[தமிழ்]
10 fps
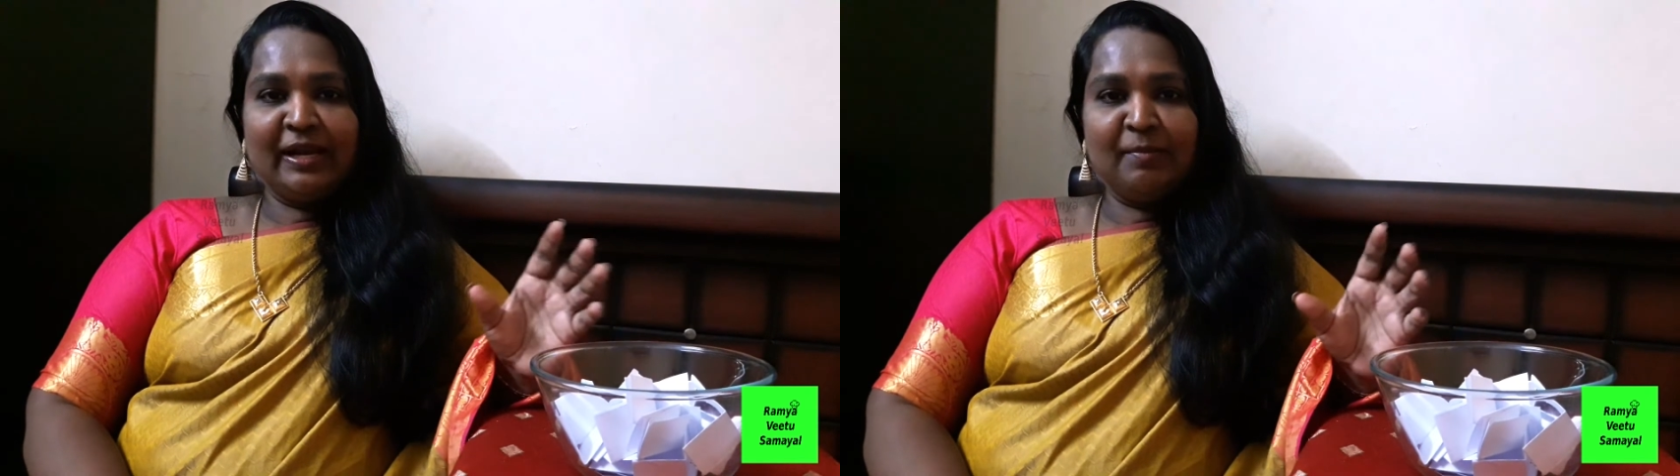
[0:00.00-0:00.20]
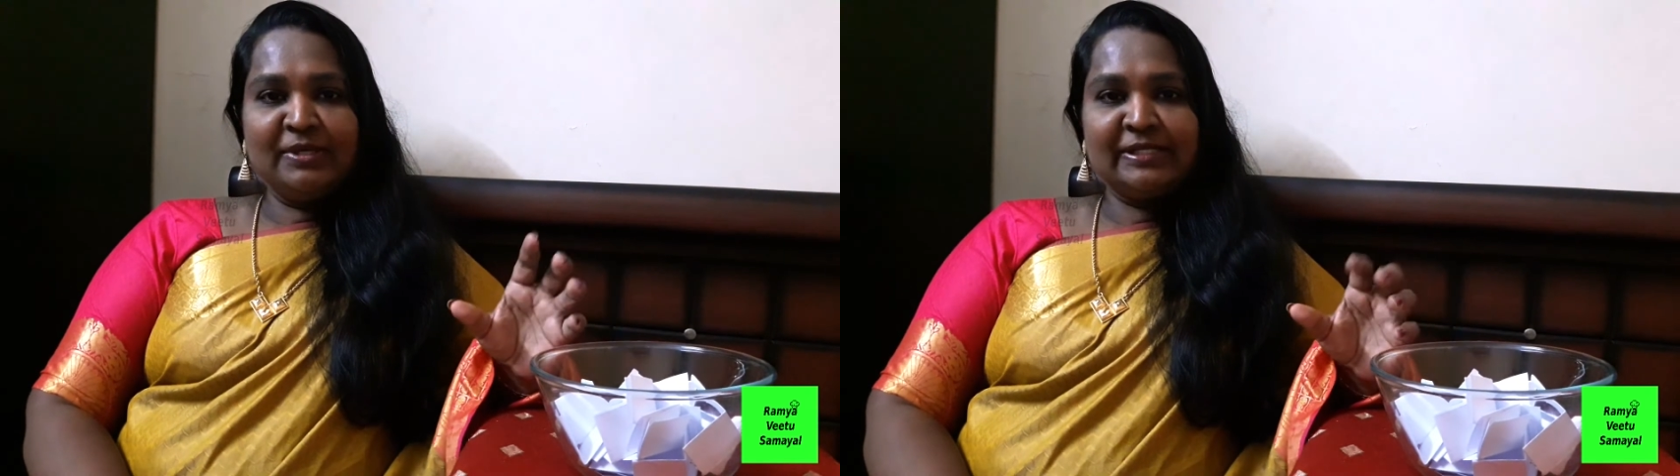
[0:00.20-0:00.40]

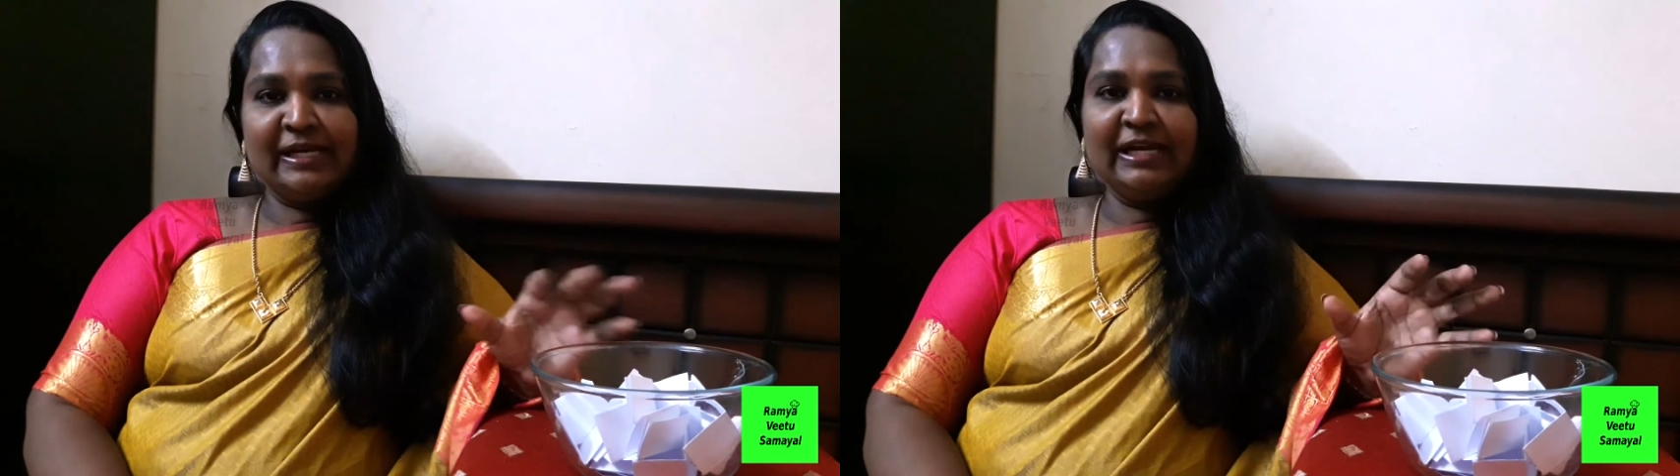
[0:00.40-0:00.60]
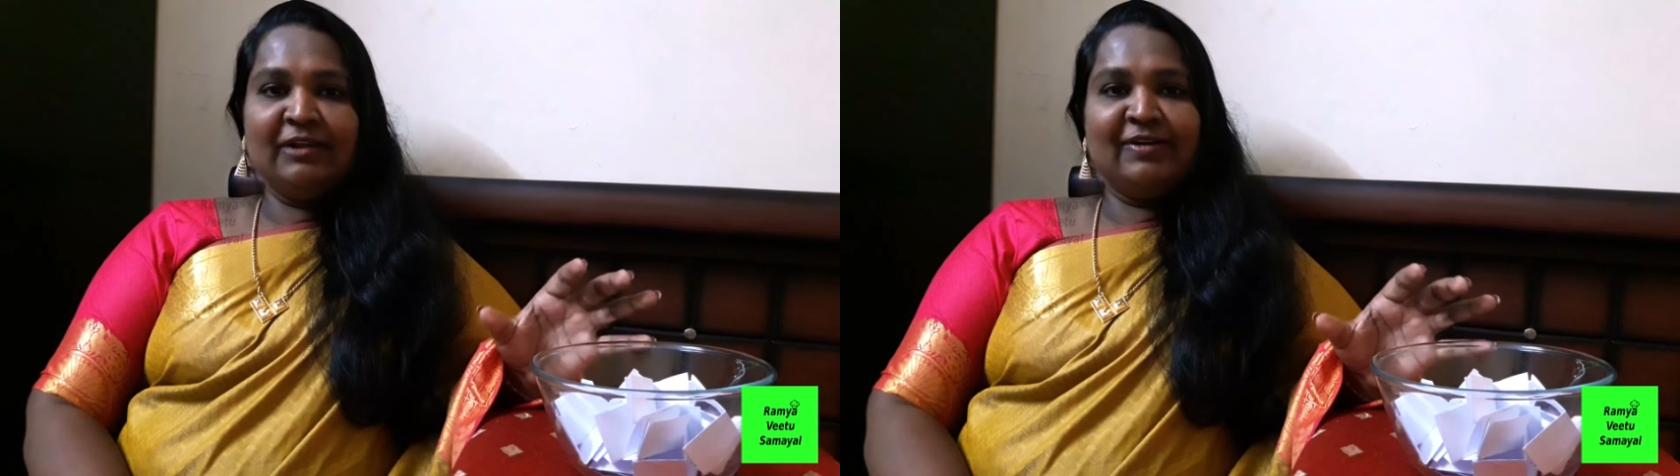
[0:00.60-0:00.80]
நம்ம
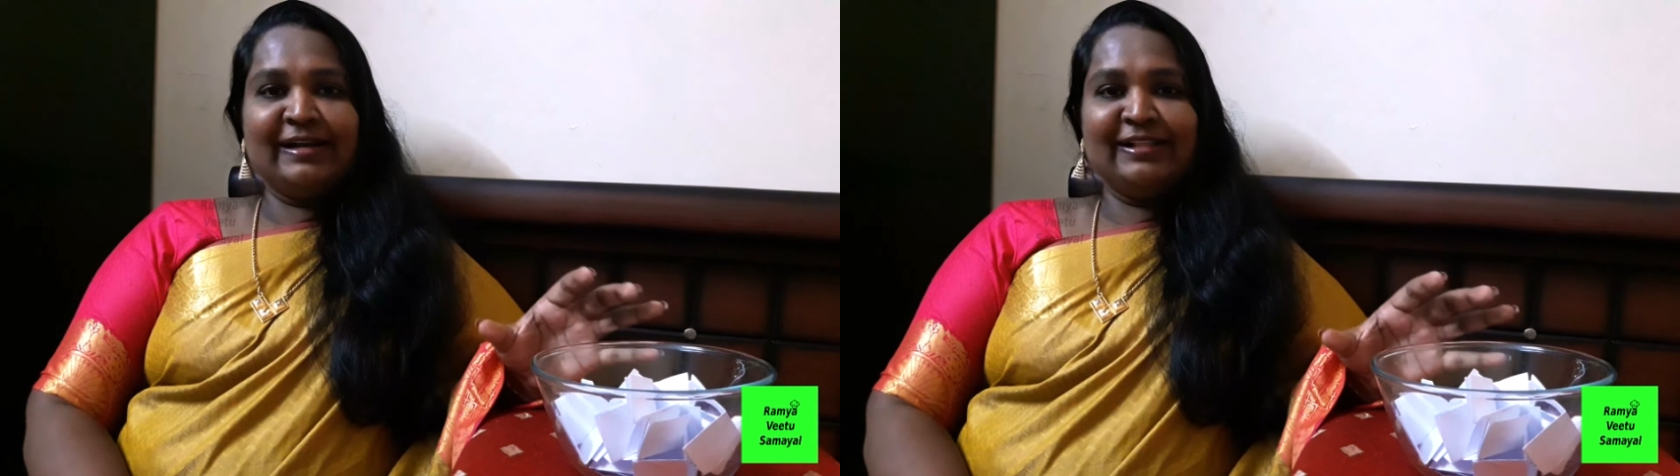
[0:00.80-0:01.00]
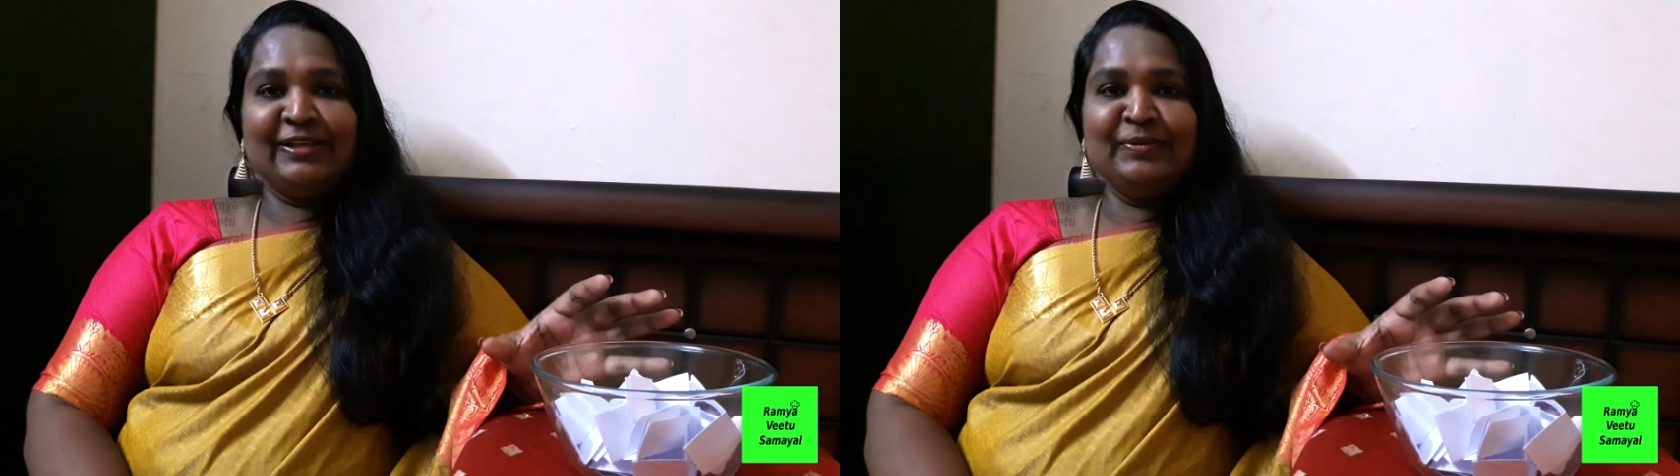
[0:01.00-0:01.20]
ஸ்க்ரீனில்
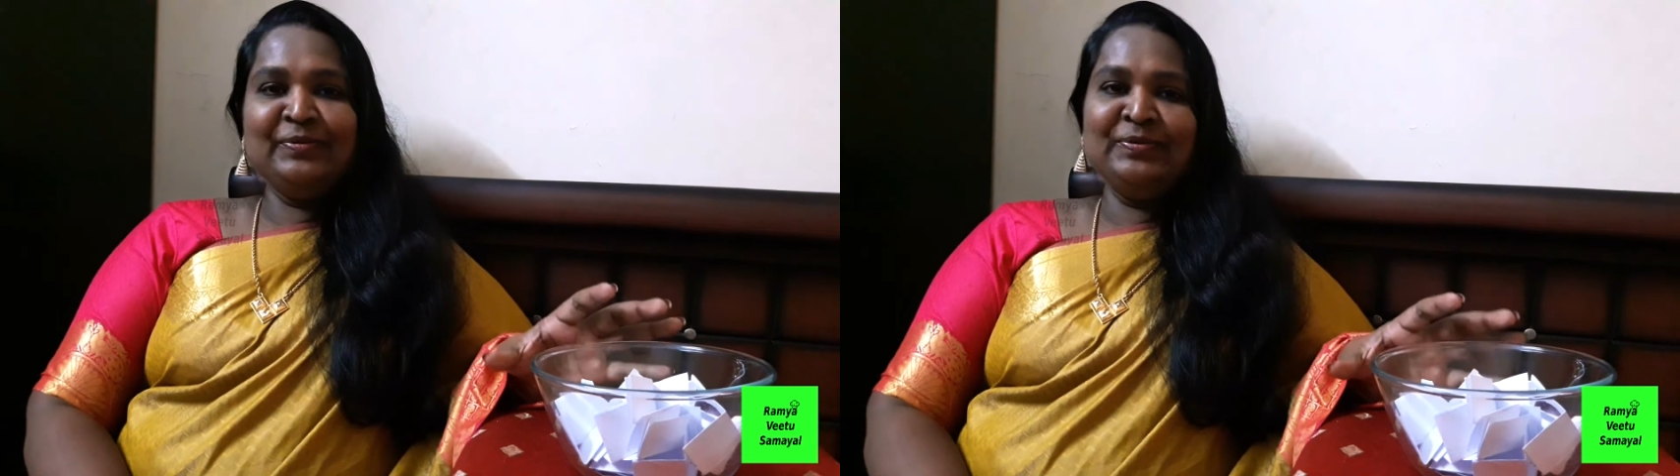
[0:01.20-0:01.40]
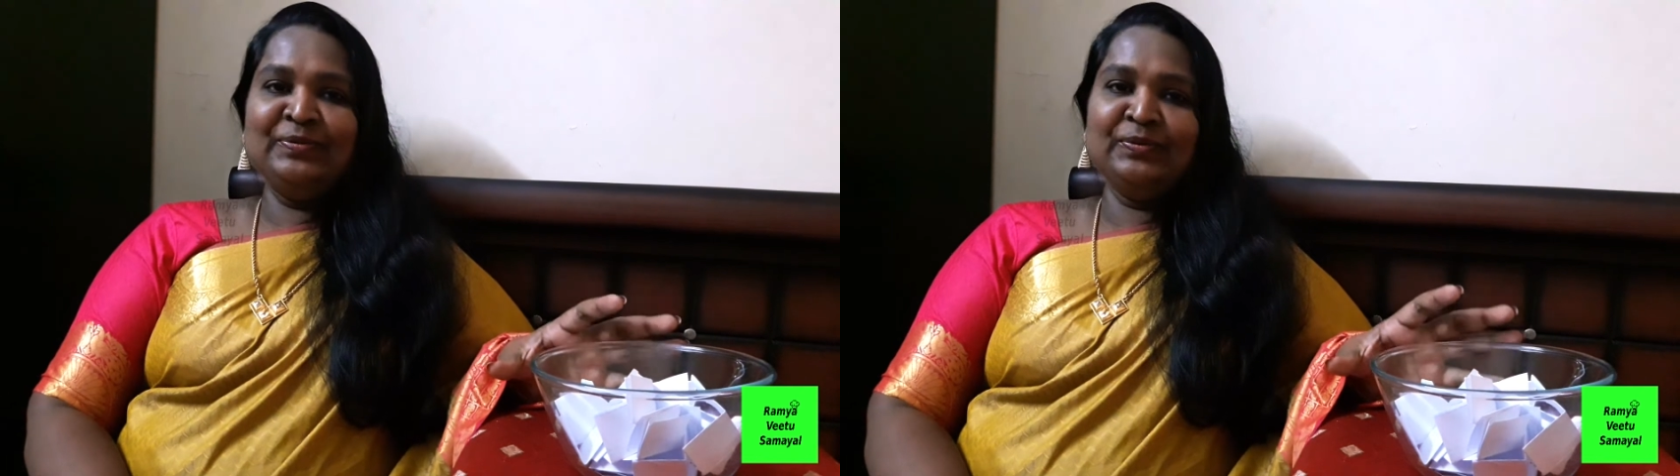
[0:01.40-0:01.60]
வர்றதையும்